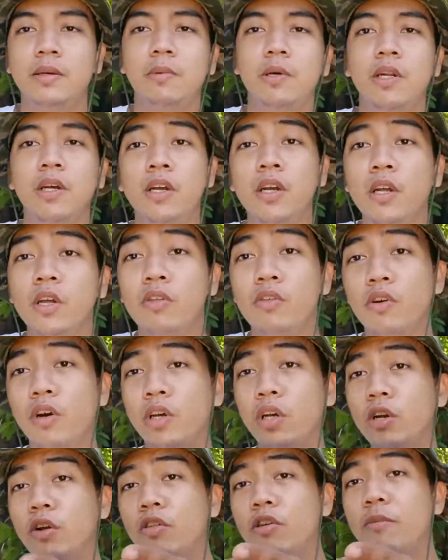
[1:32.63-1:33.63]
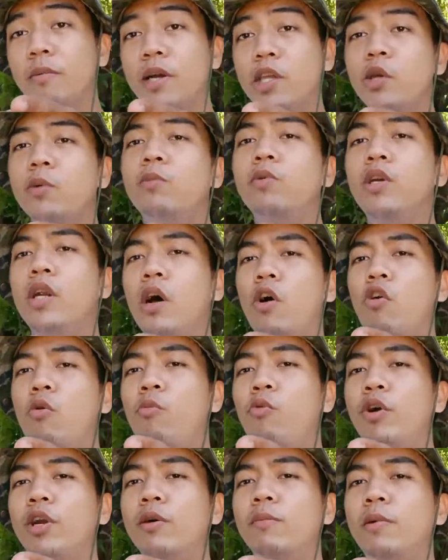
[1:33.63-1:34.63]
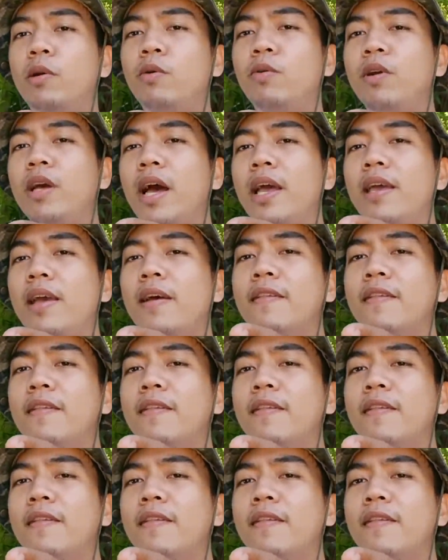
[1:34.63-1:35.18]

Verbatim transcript: So, samahan nyo muna ako kumuha ng malunggay.